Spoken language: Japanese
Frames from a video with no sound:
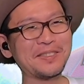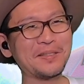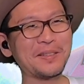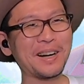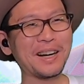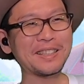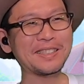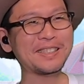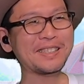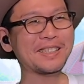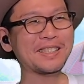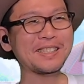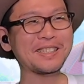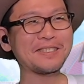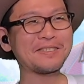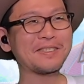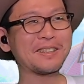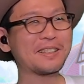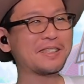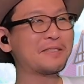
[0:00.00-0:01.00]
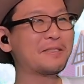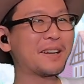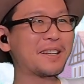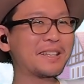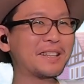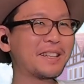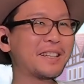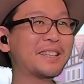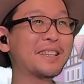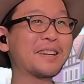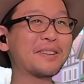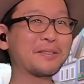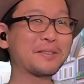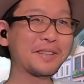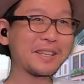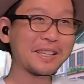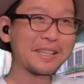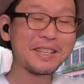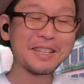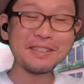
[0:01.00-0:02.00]
もう、あずさちゃんは言われないだろう
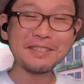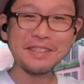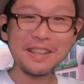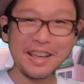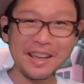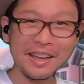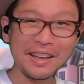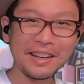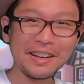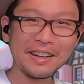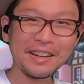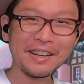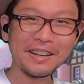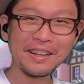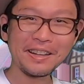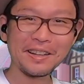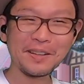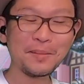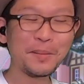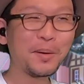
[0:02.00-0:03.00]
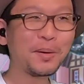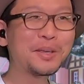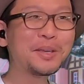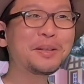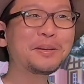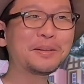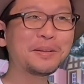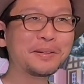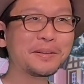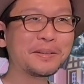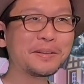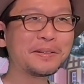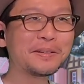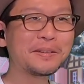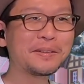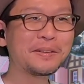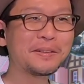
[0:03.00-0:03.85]
ね。いるね。もういる。